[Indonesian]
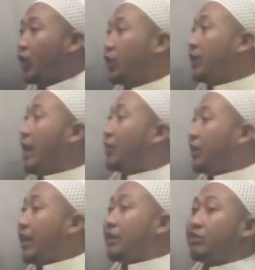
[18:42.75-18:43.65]
Ketika
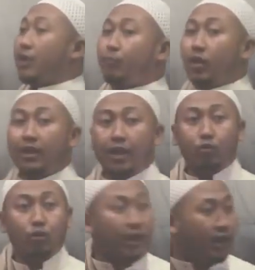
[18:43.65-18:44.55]
ketika datang gak
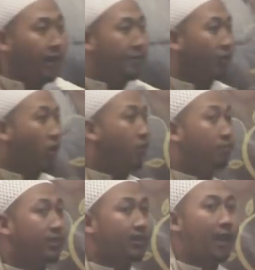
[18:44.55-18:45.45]
guru, ada ada macam
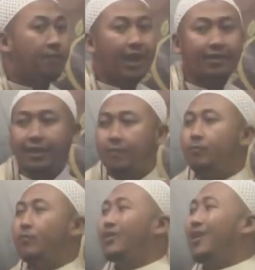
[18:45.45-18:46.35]
bisa lagi?
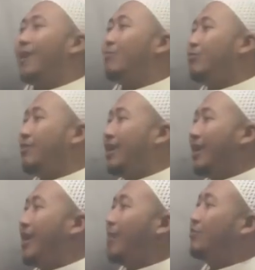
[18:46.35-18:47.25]

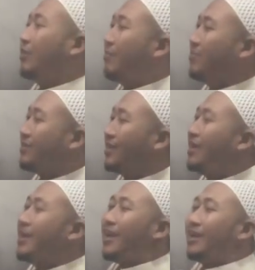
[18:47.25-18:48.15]
Alhamdulillah abdi bisa
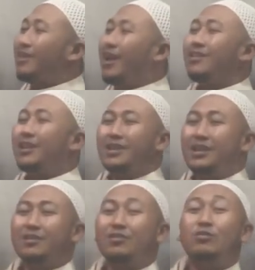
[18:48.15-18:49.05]
hanya
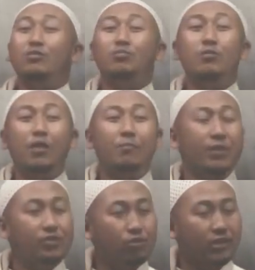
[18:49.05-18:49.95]
ning
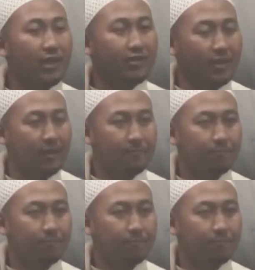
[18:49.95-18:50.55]
beberapa juz saja.